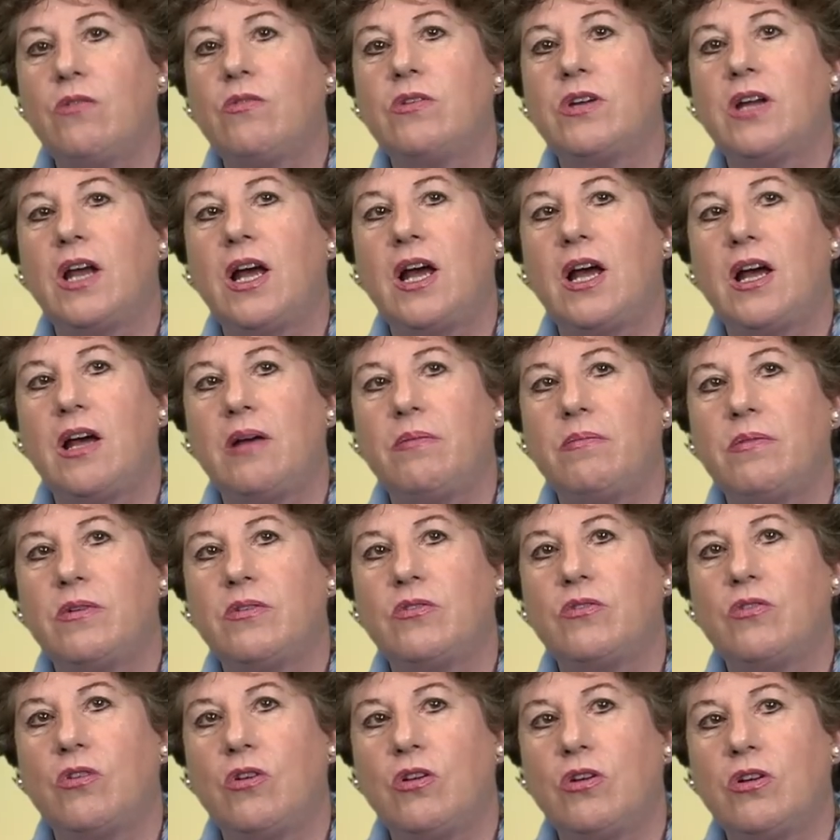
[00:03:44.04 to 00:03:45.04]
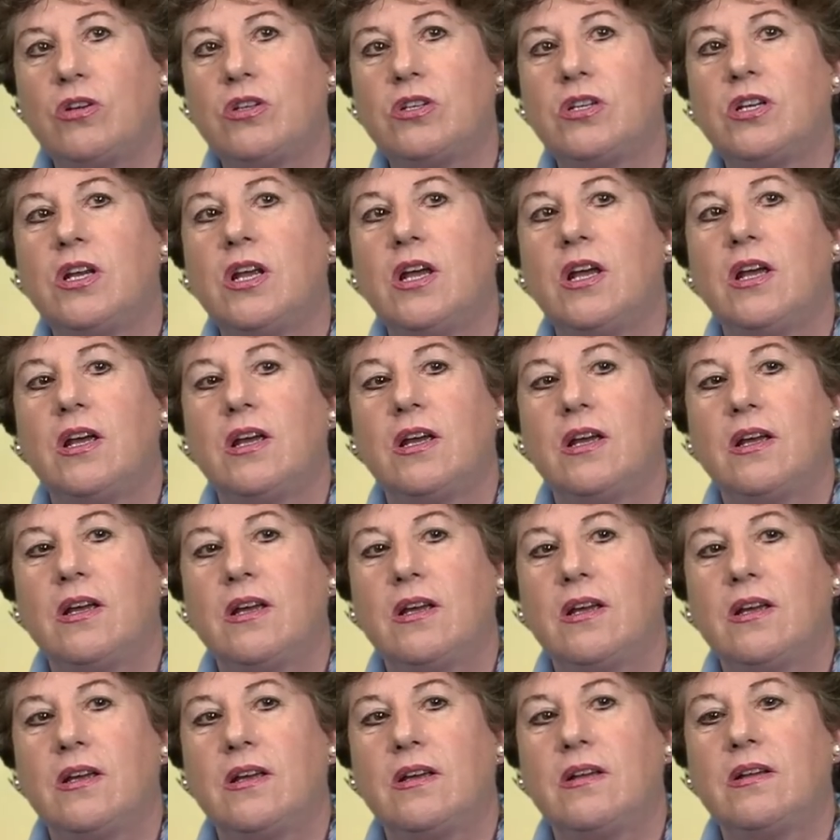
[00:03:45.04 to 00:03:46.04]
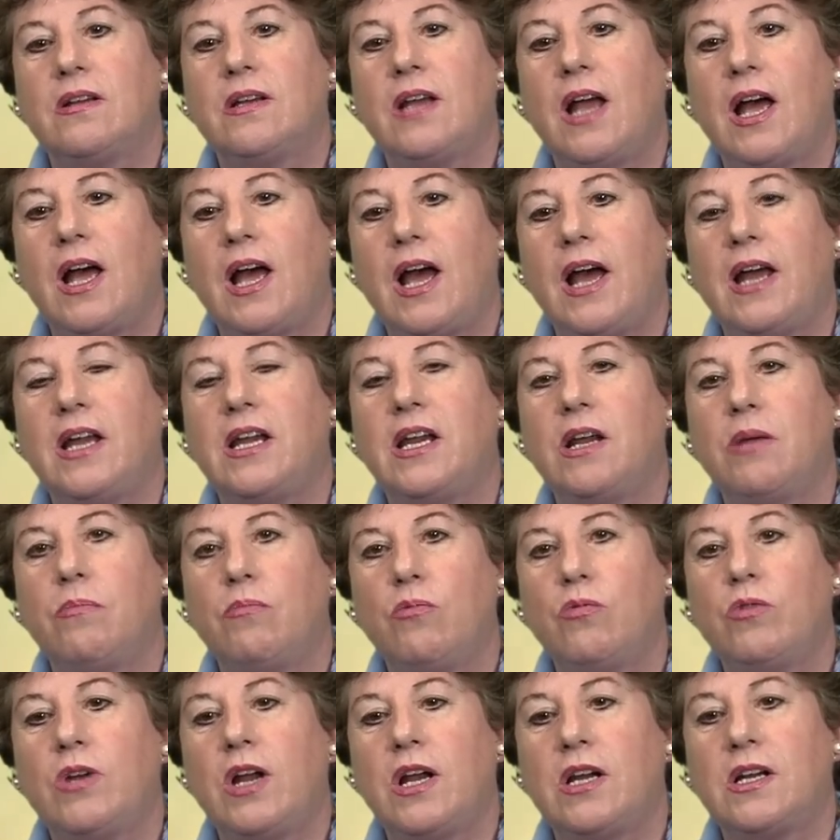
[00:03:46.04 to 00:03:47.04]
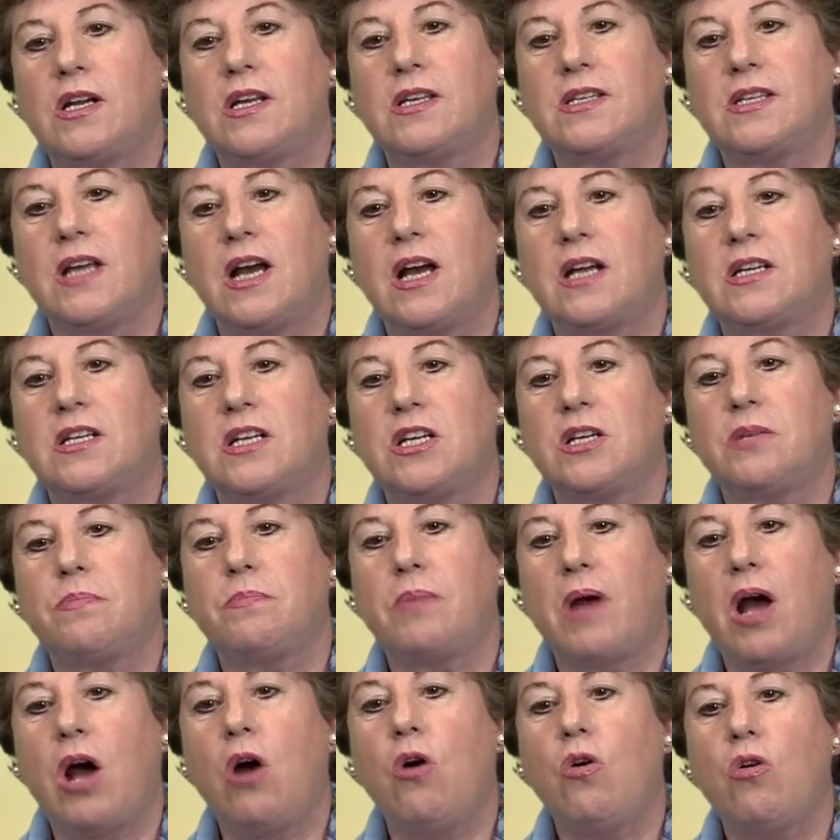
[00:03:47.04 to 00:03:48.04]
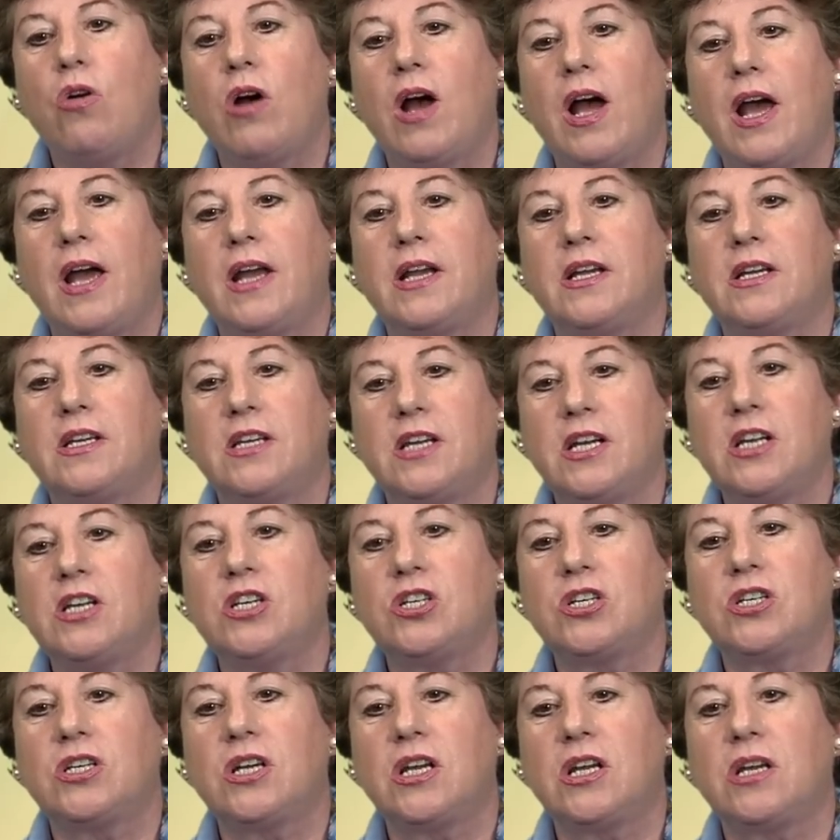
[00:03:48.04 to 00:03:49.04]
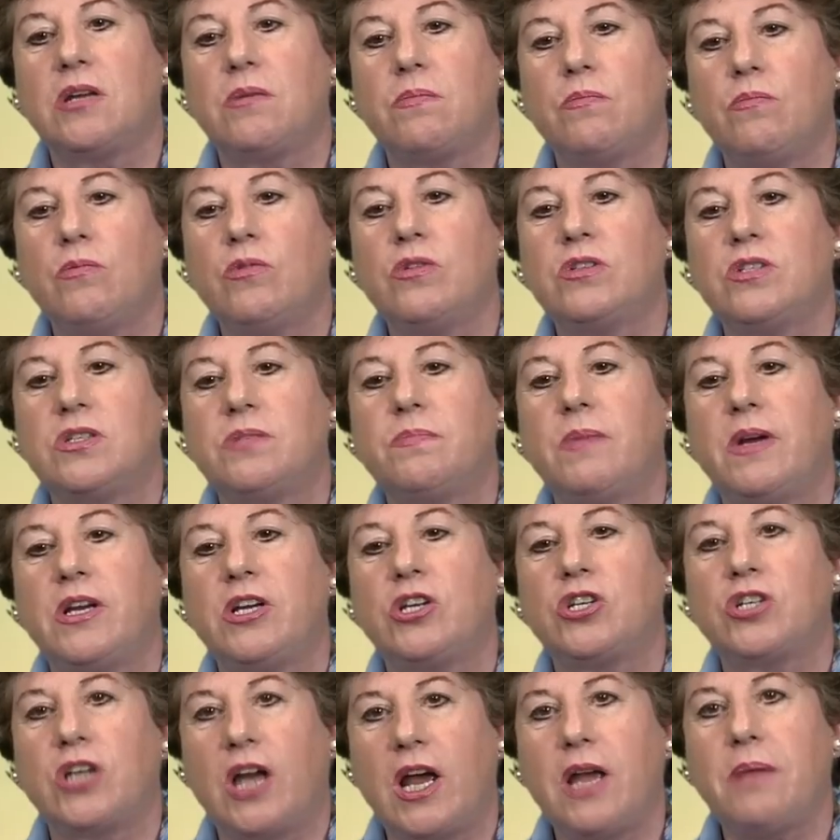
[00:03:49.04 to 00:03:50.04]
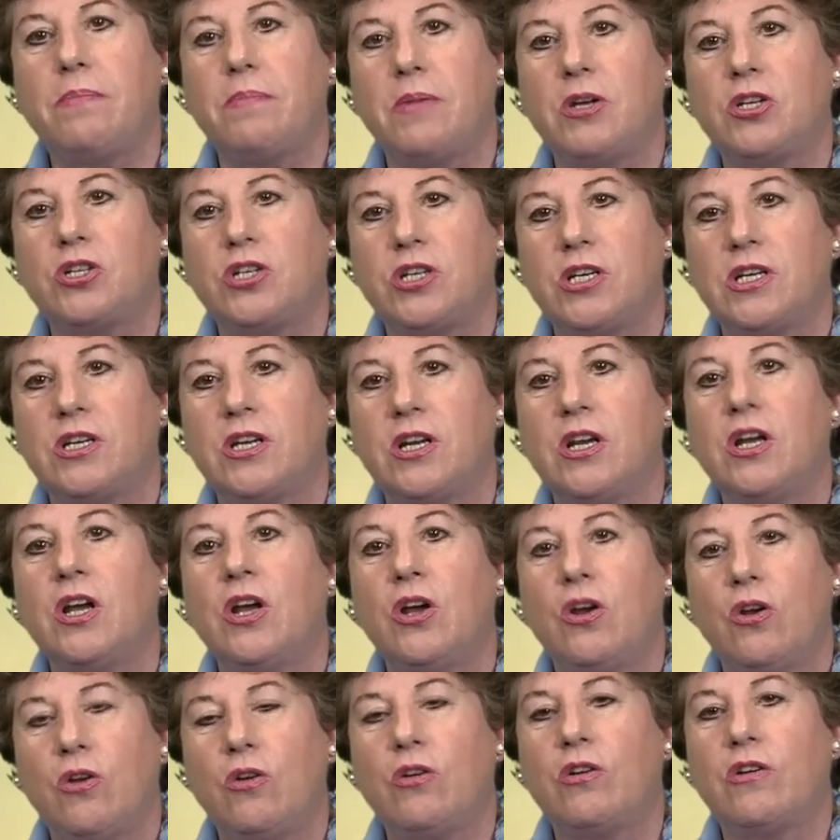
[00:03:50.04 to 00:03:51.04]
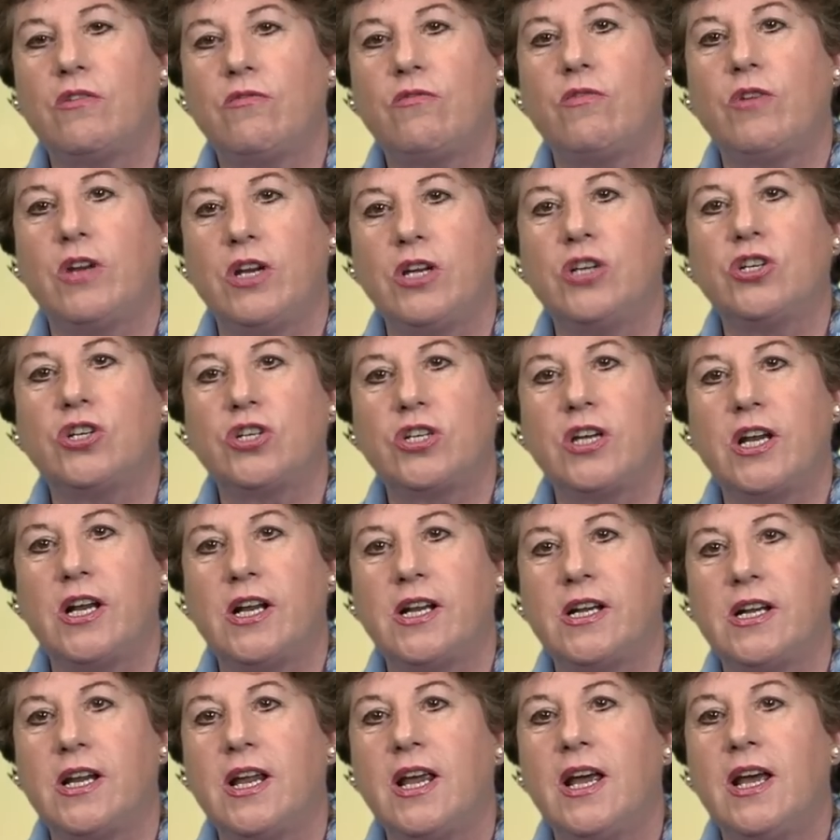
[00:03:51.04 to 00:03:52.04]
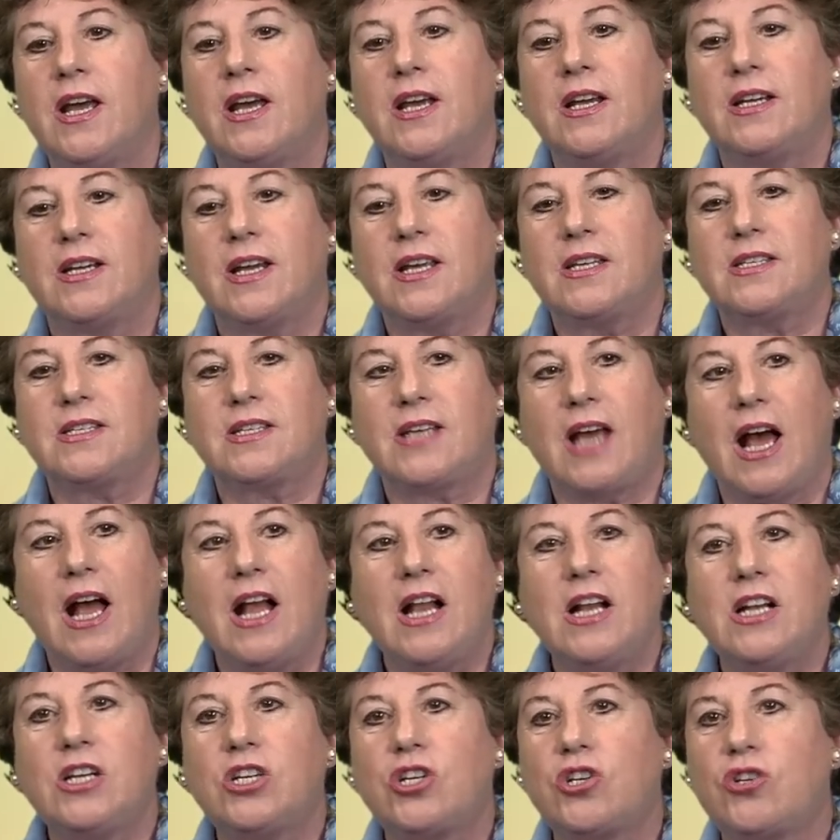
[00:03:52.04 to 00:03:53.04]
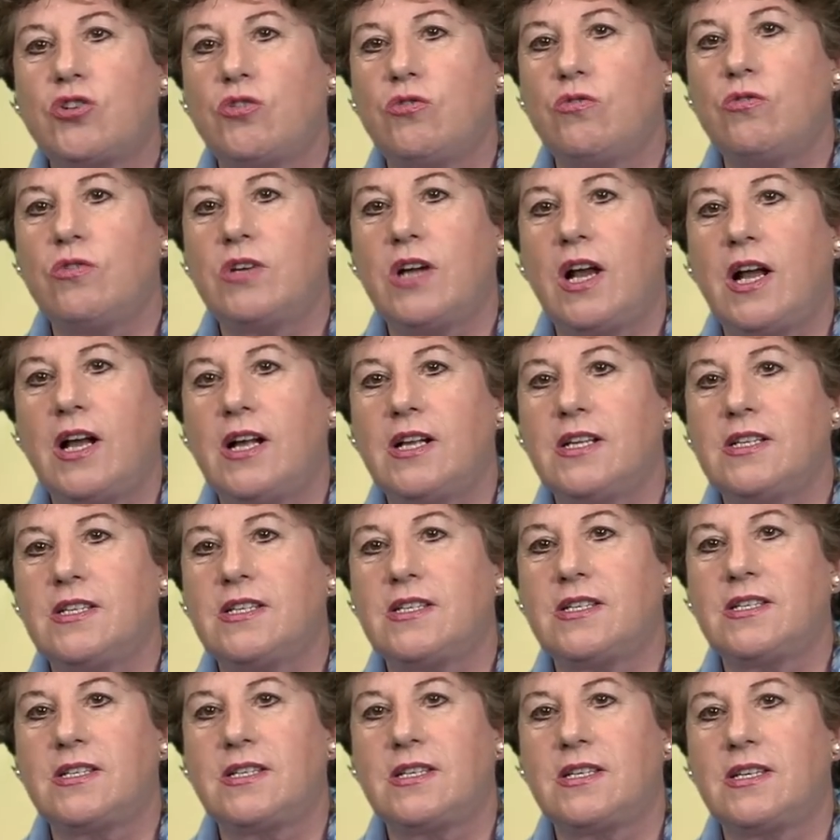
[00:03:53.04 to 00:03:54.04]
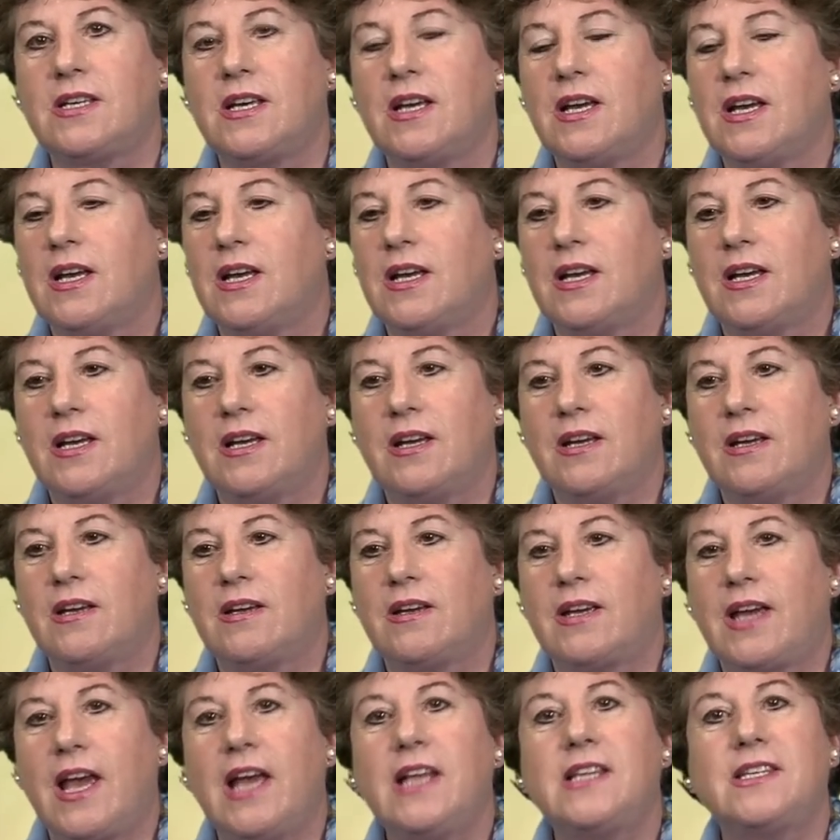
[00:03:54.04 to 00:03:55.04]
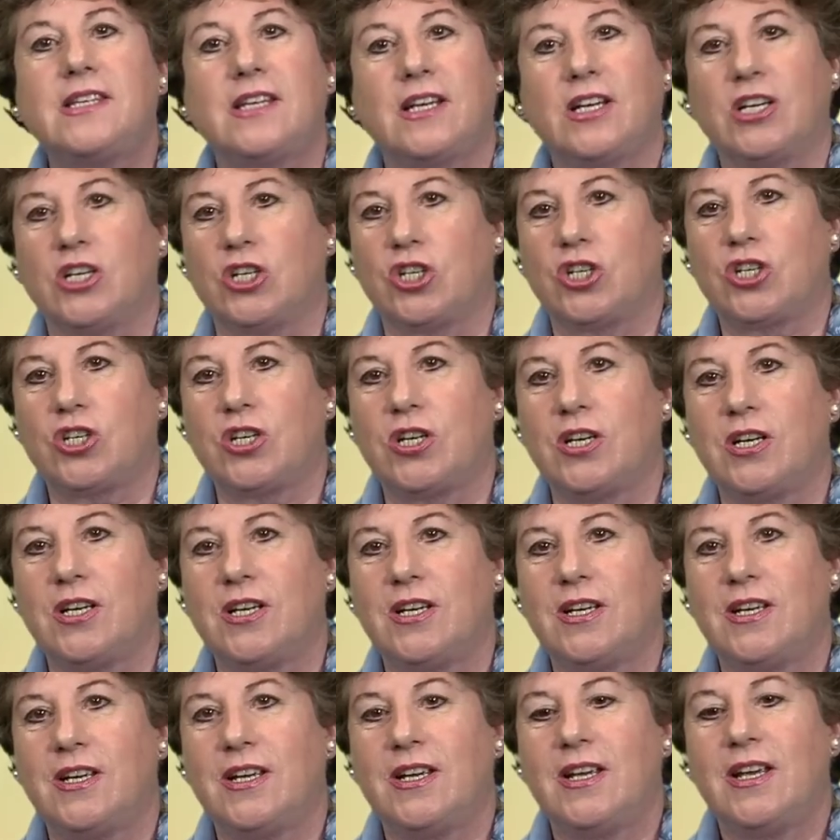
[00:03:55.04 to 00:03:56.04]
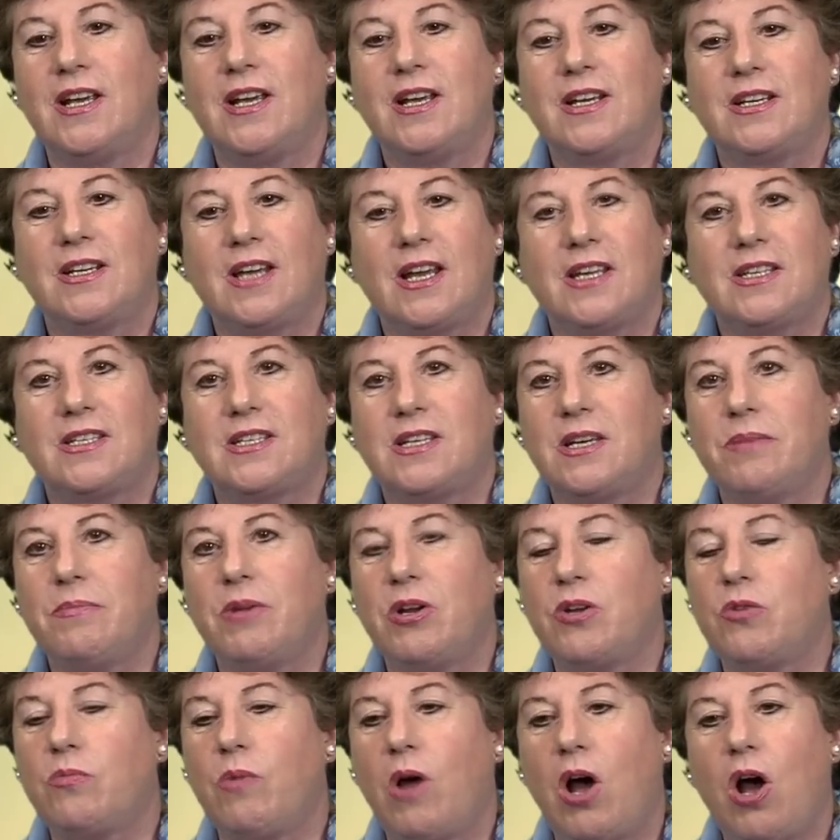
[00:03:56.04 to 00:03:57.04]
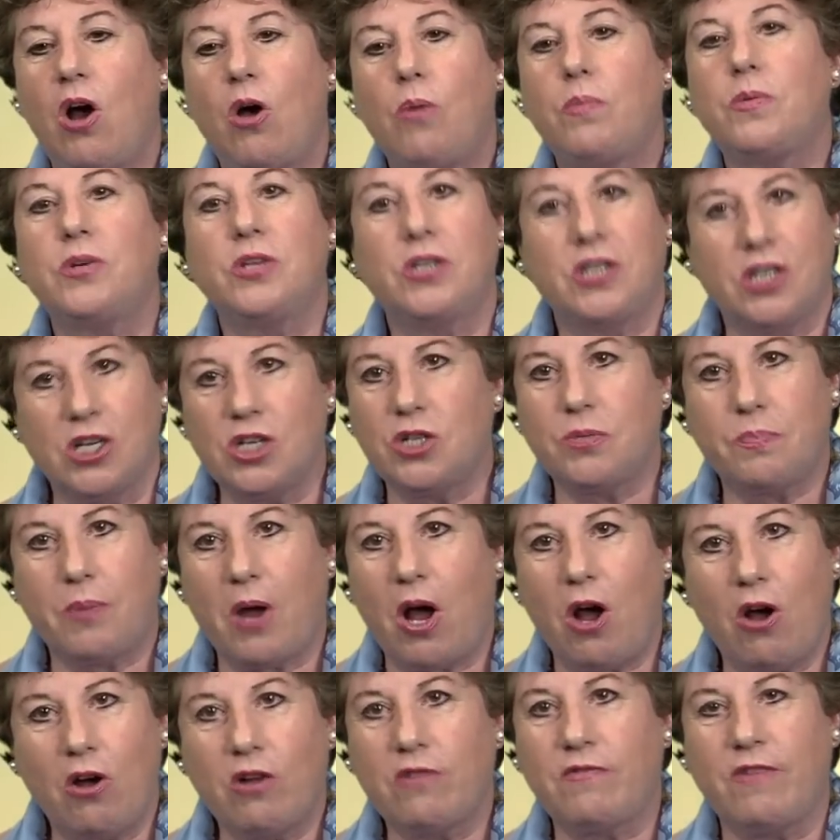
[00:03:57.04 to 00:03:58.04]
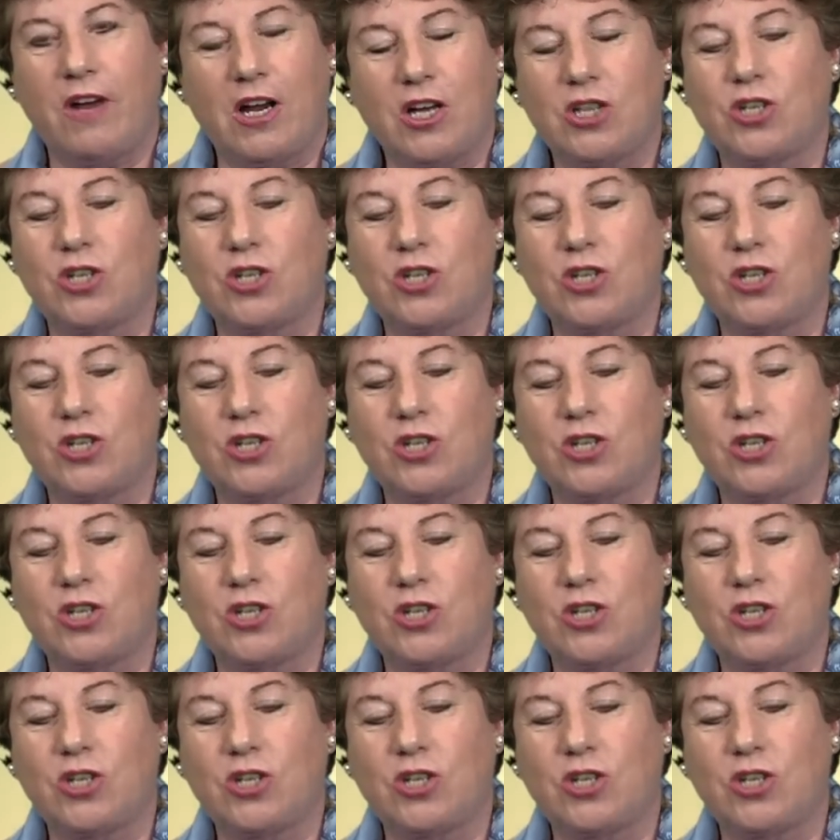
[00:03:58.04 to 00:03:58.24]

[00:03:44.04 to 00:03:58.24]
und habe dort äh, nach einigen Monaten gesagt, ich brauche einen Tisch, ich muss meine Schreibmaschine irgendwo hinstellen. Das galt schon als äh, ketzerisch. Dass jemand überhaupt einen Tisch braucht, war